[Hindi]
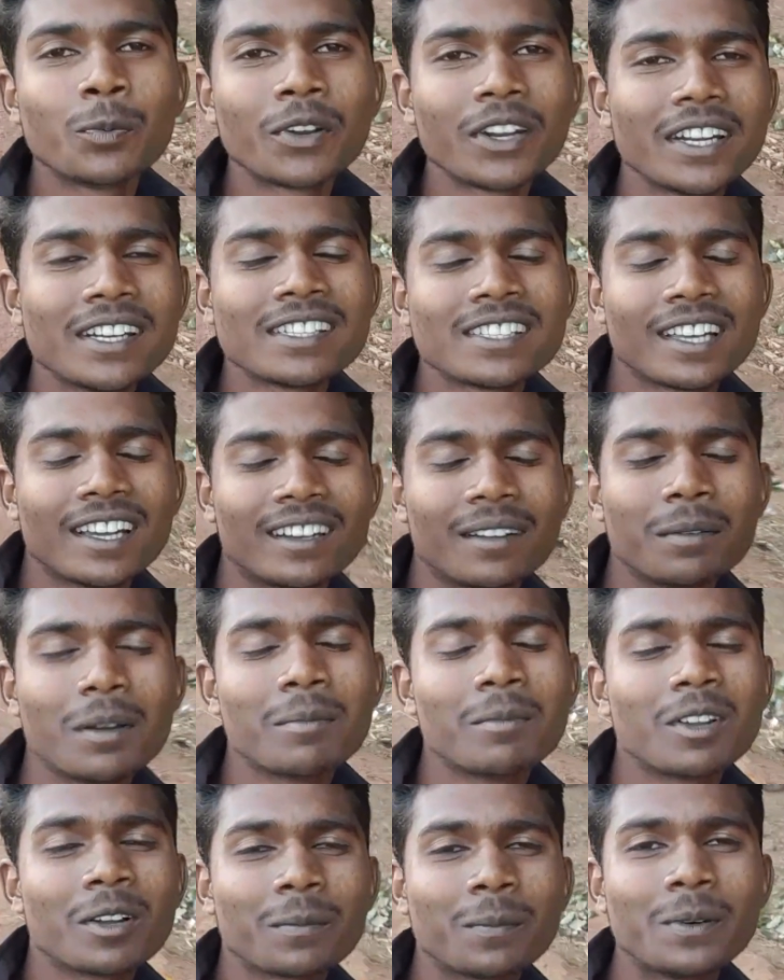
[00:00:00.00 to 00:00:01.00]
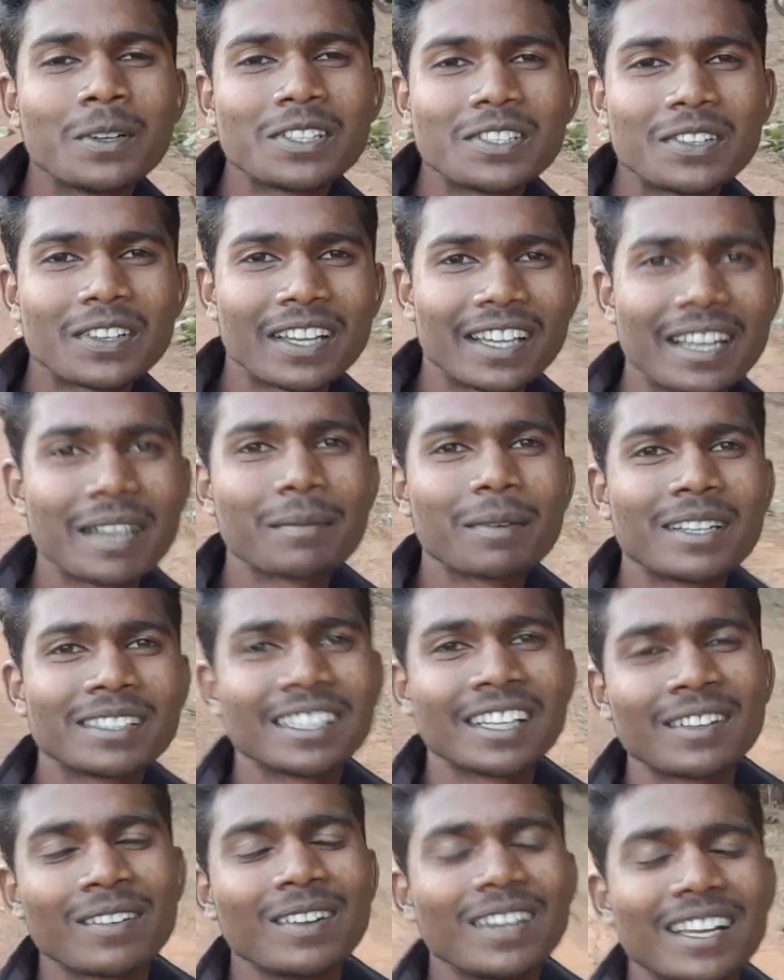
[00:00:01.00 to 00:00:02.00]
फ्रेंड्स सर अभी हम लोग पहुंच चुके हैं भाषा
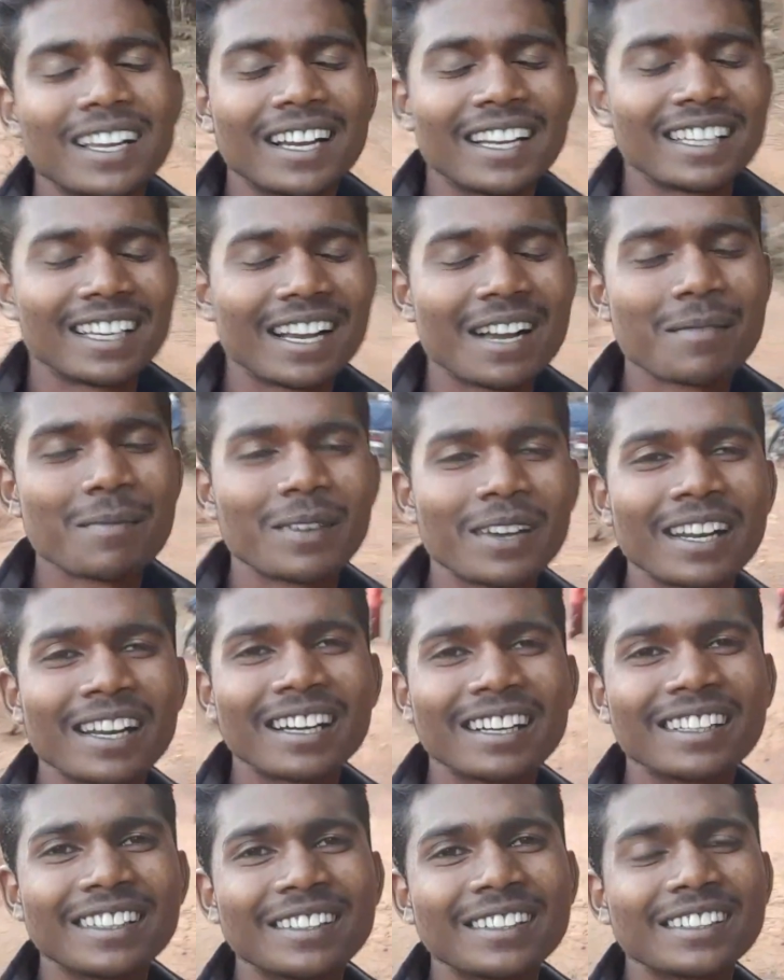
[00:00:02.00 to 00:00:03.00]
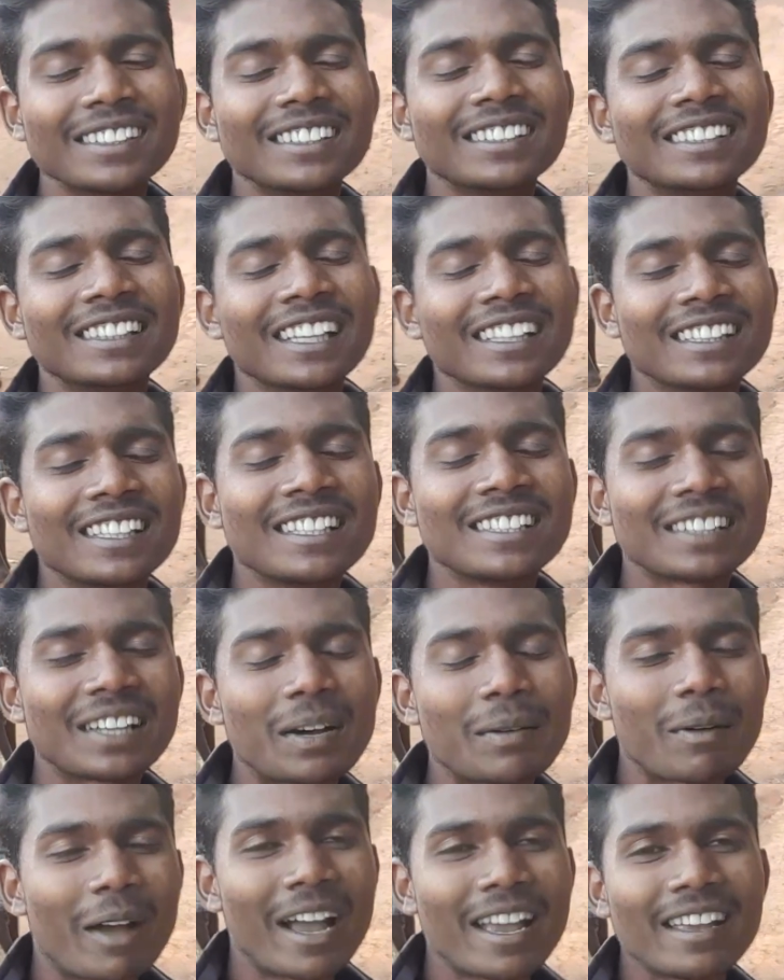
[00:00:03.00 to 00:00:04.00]
टोली का यहाँ पर यहाँ सतीश का
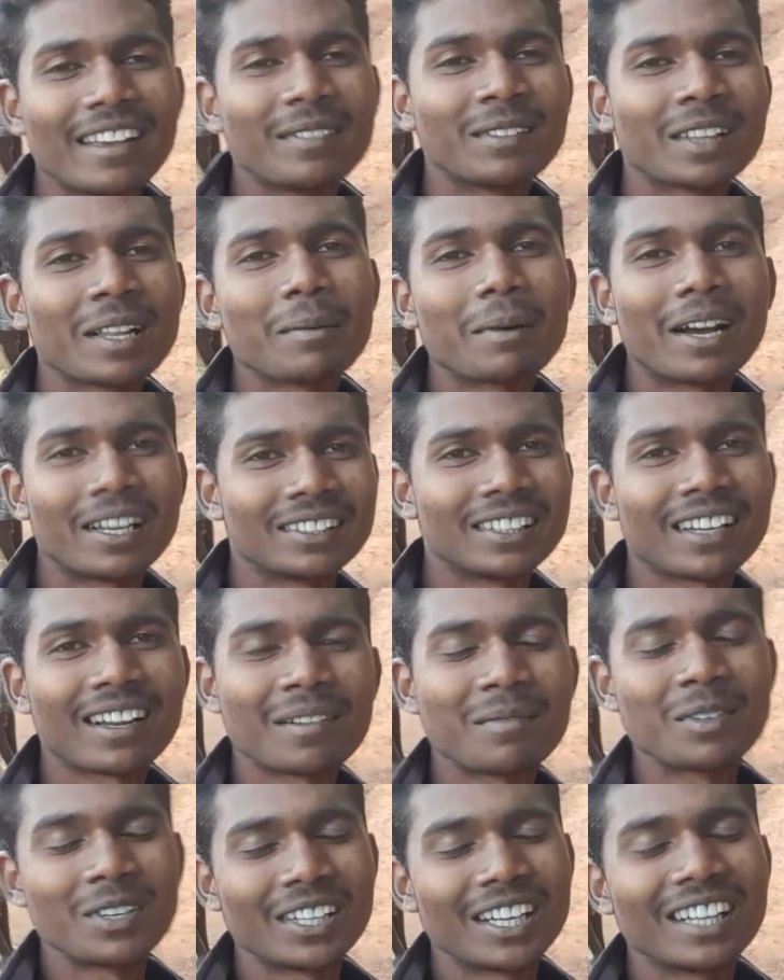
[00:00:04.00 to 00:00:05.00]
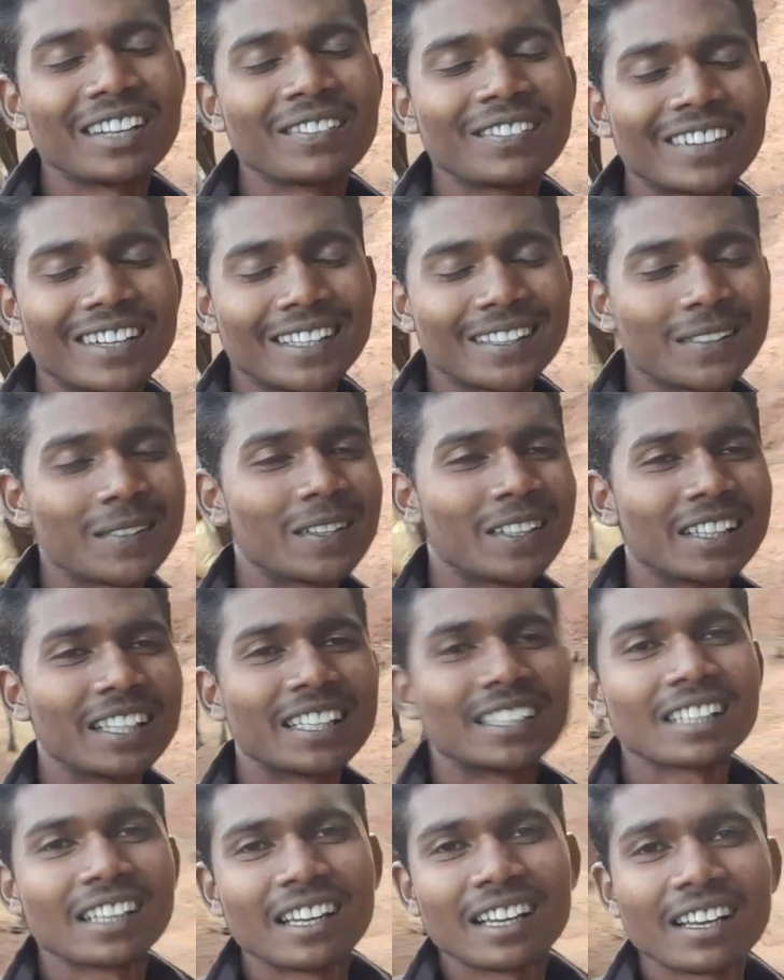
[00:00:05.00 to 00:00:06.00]
भाई मतलब भाषा का मुंडन हो रहा है तो अंदर
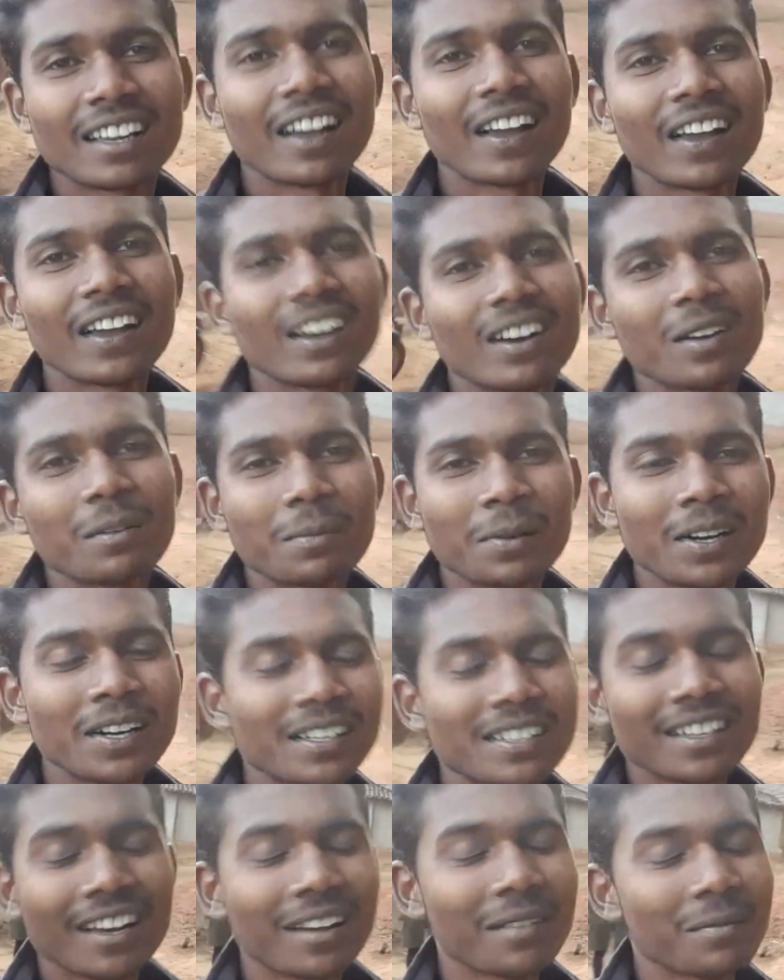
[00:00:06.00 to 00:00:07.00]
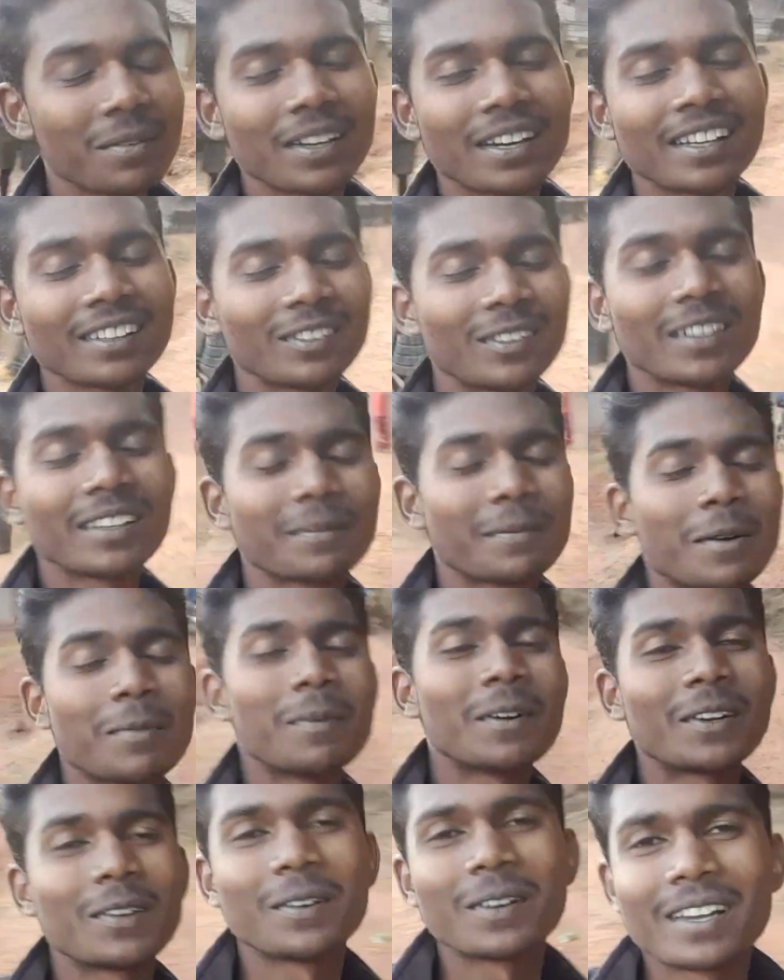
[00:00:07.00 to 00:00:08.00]
चले गया है और फ्रेंड्स यार मेरा तो एक
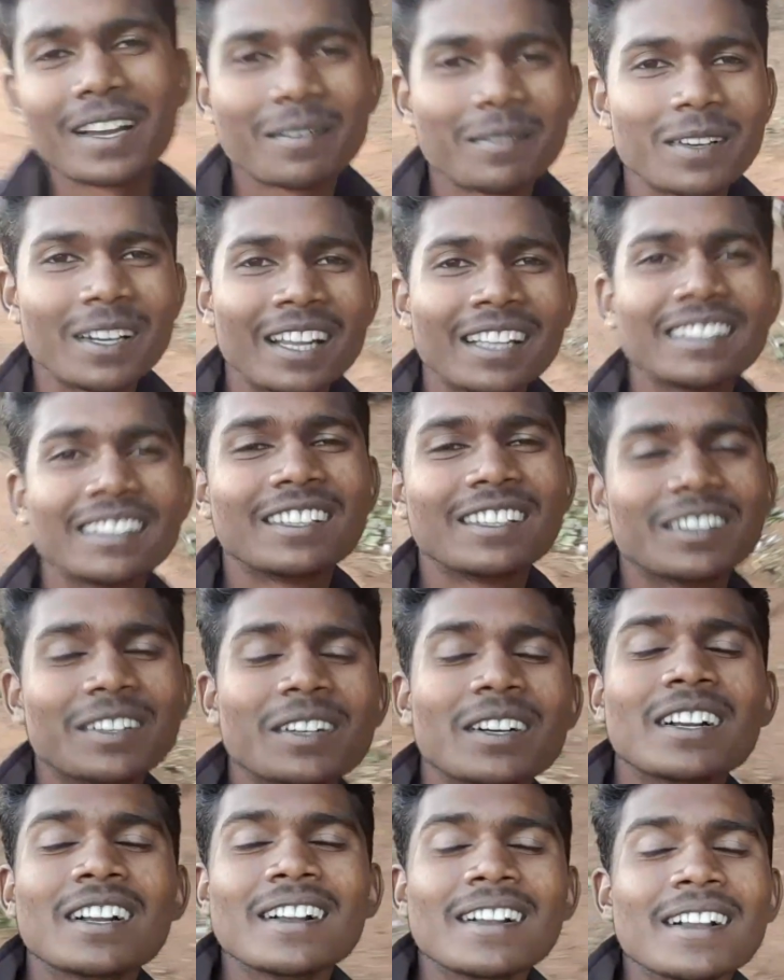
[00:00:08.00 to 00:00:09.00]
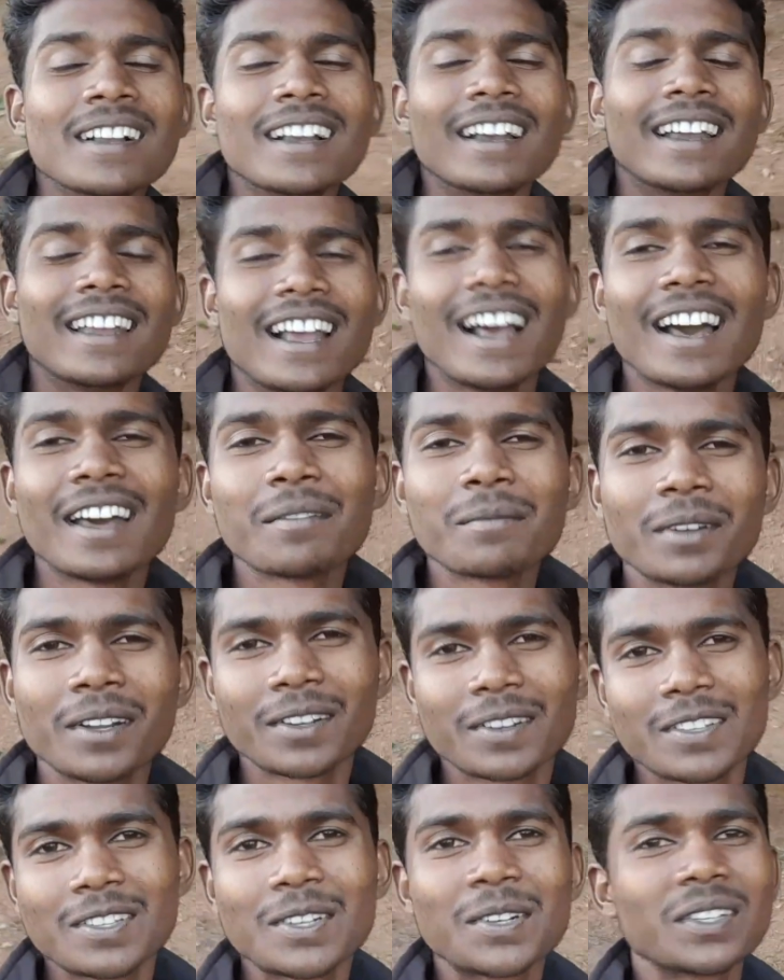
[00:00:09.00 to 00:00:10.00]
पपट हो गया बोला तो यार मेरे
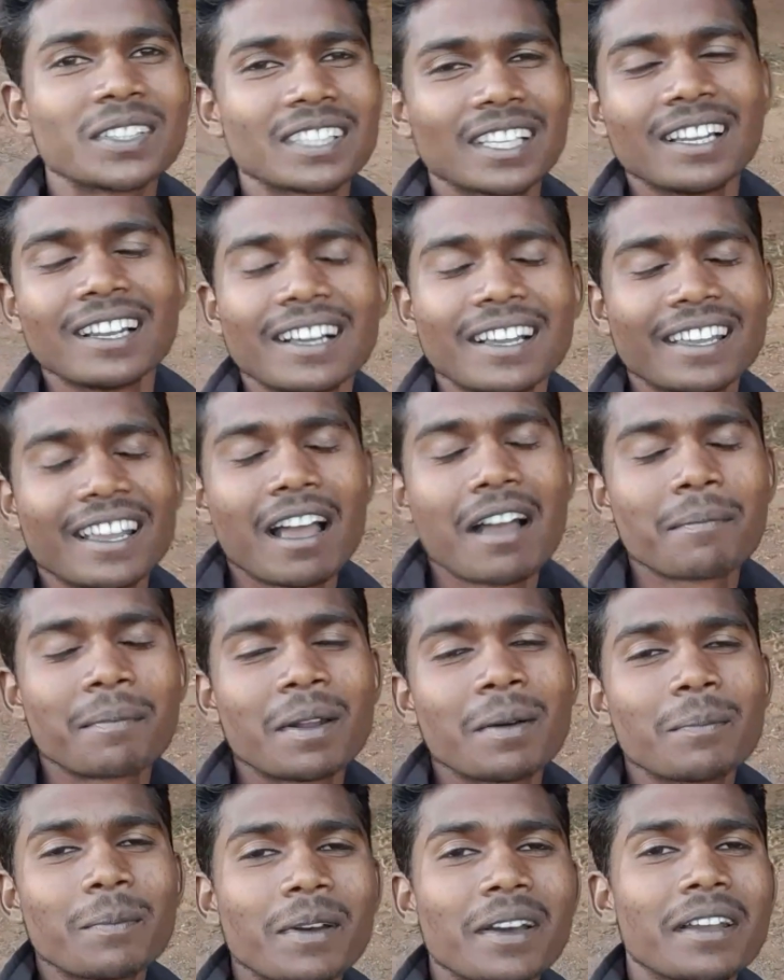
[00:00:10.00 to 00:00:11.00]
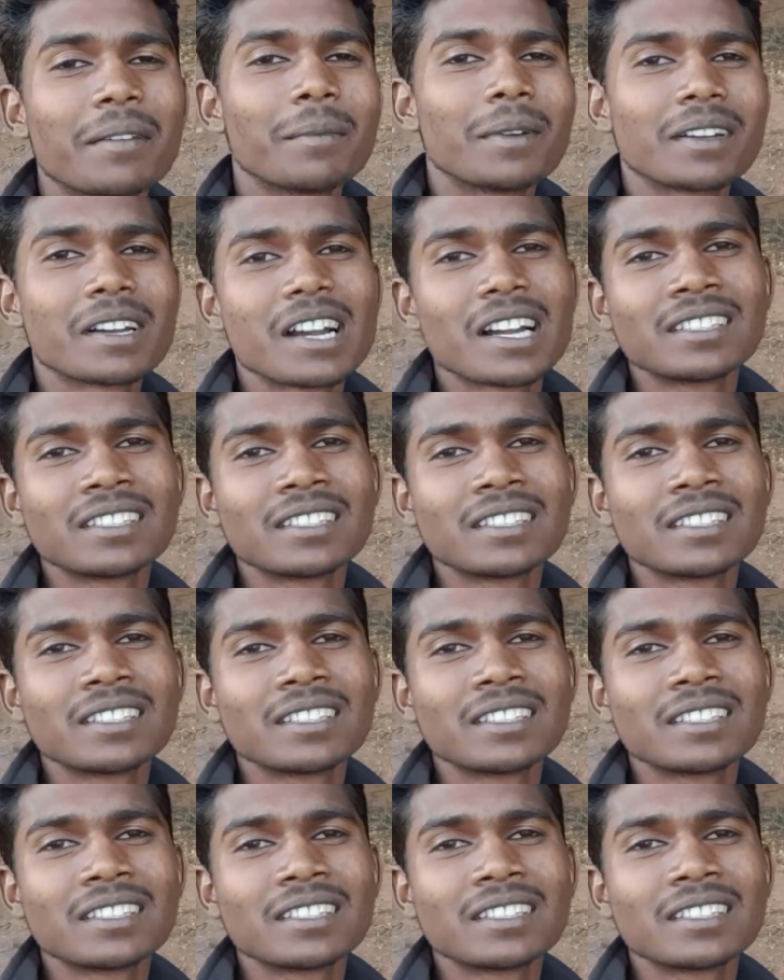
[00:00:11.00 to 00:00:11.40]
को जोर से लग गया अपना पैर में